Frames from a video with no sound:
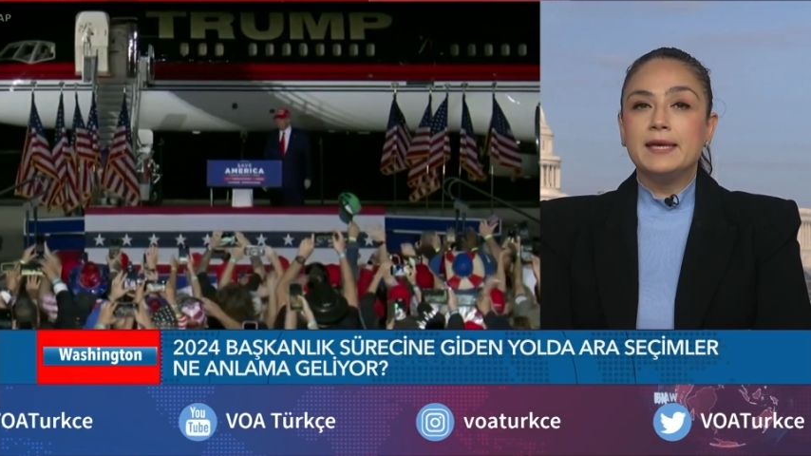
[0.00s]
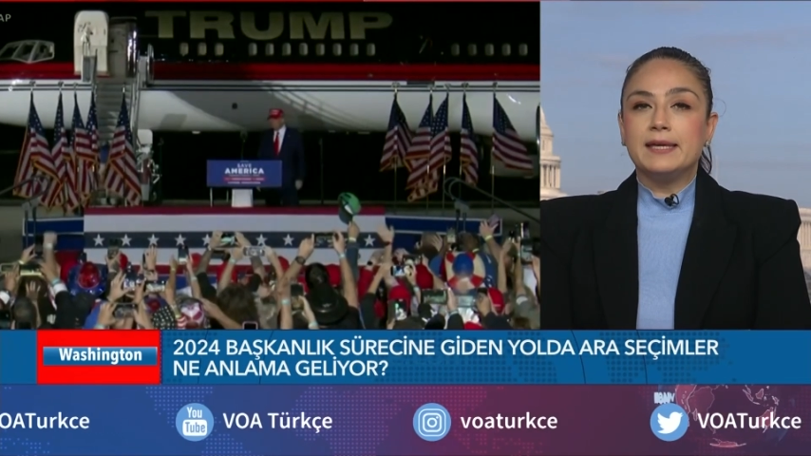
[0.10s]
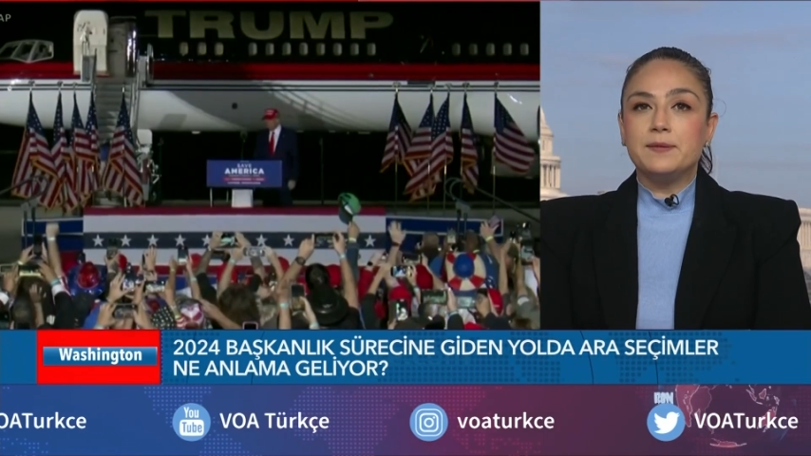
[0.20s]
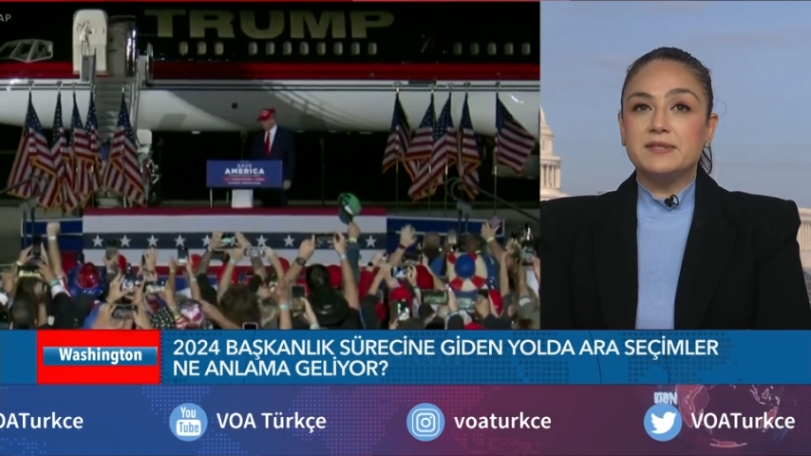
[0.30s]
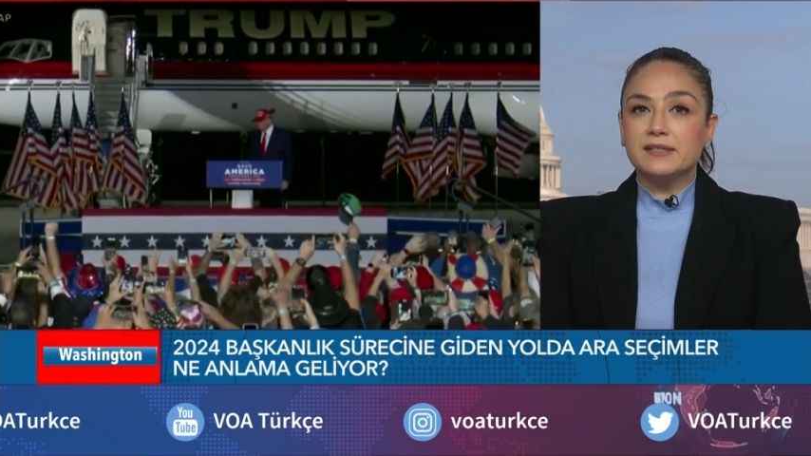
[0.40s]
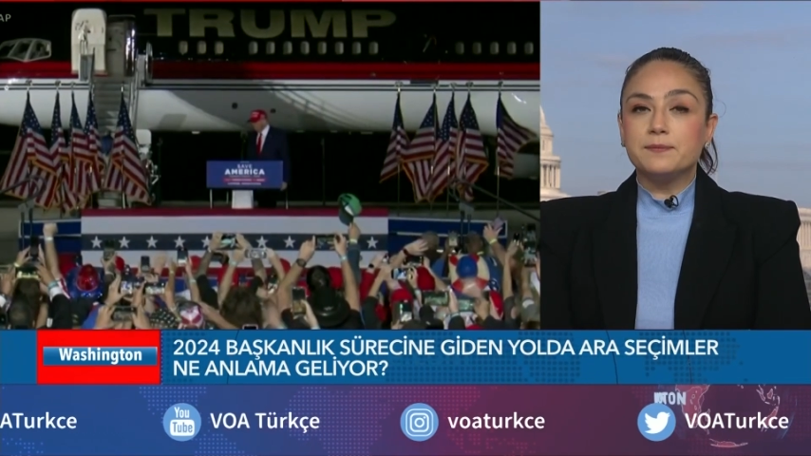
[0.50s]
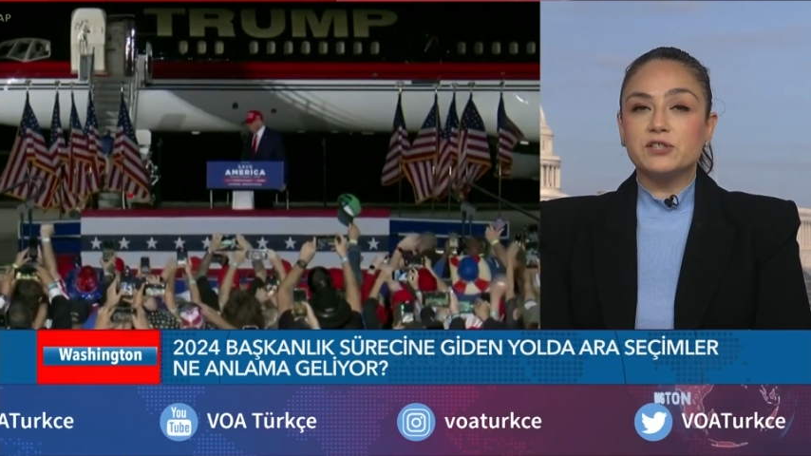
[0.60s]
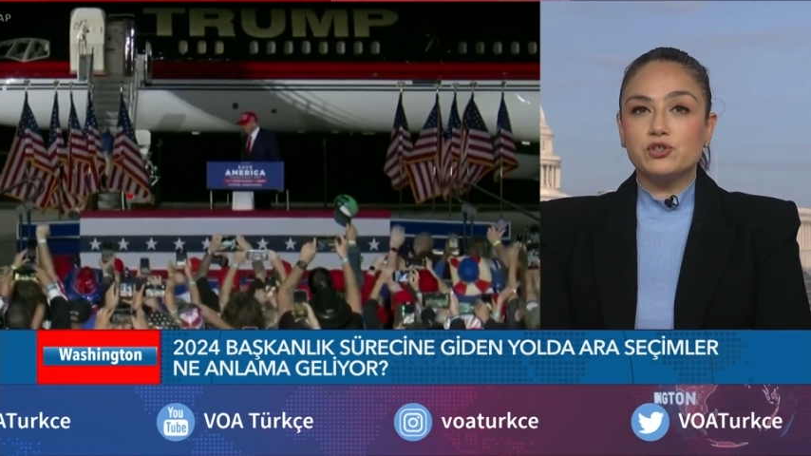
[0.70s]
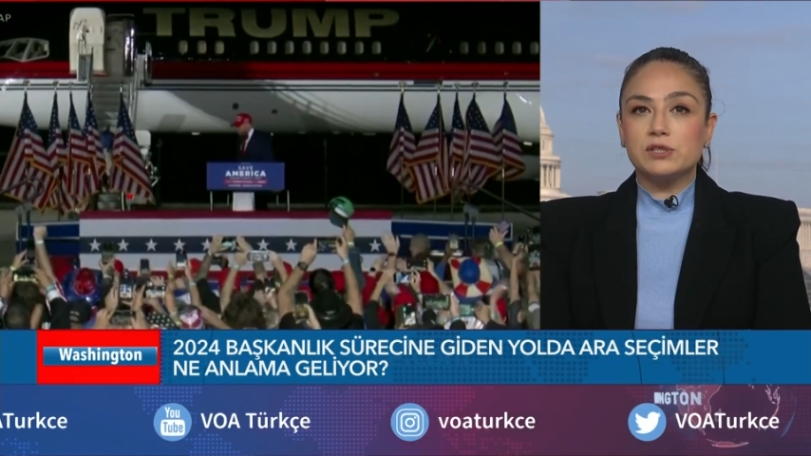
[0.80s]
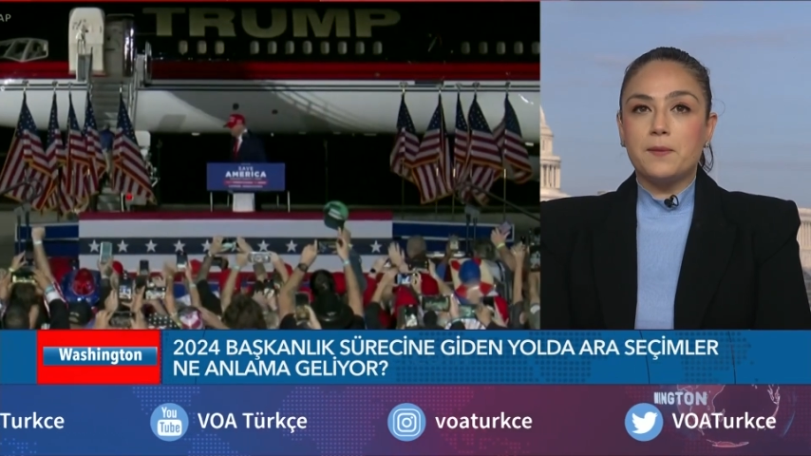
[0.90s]
e, bir takım
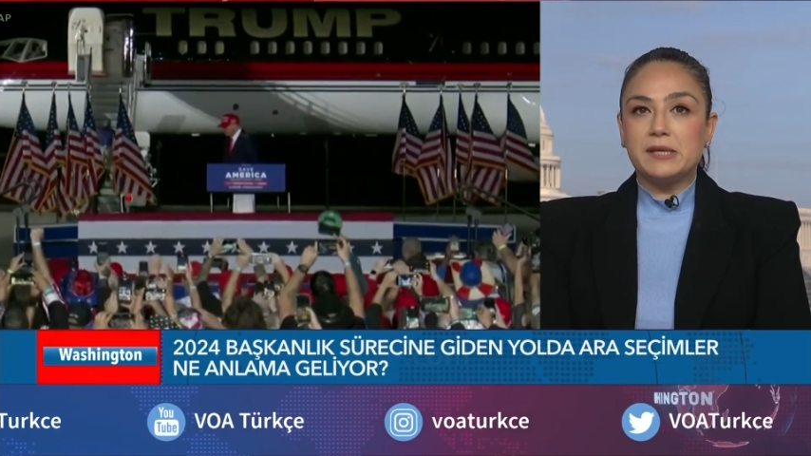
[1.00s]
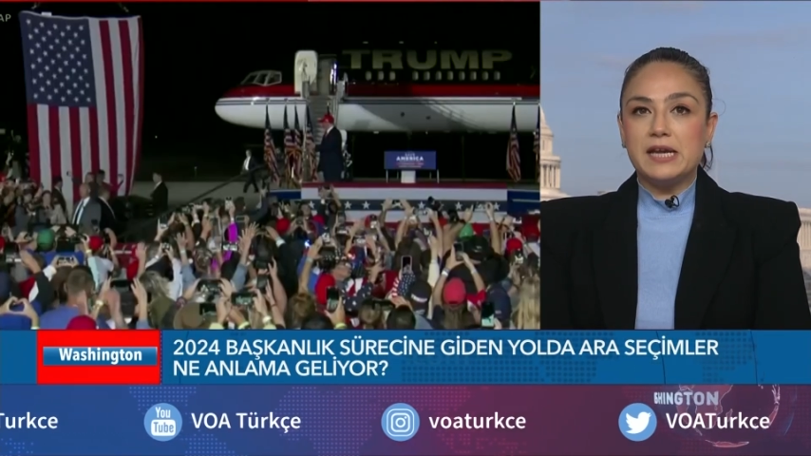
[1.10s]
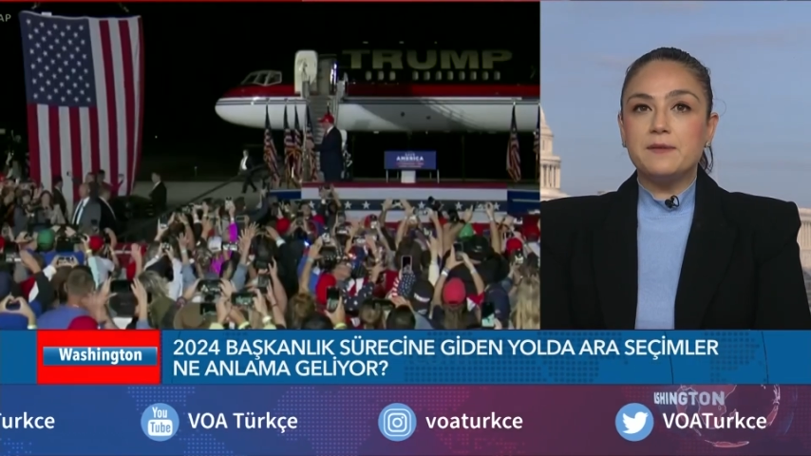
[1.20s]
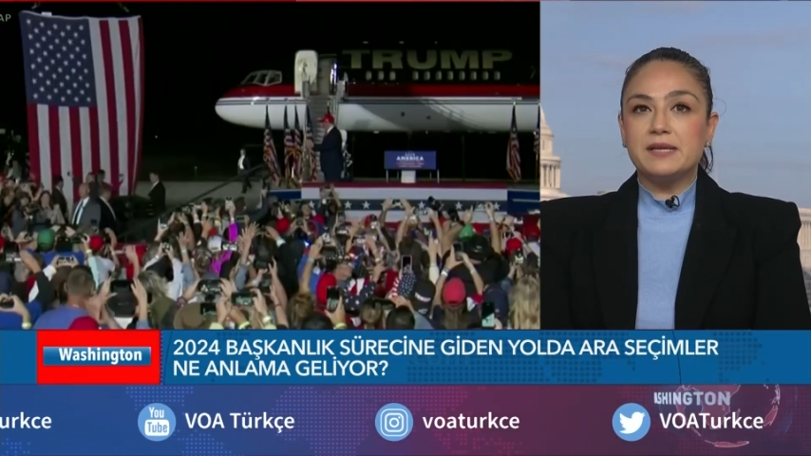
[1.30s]
açıklamalar,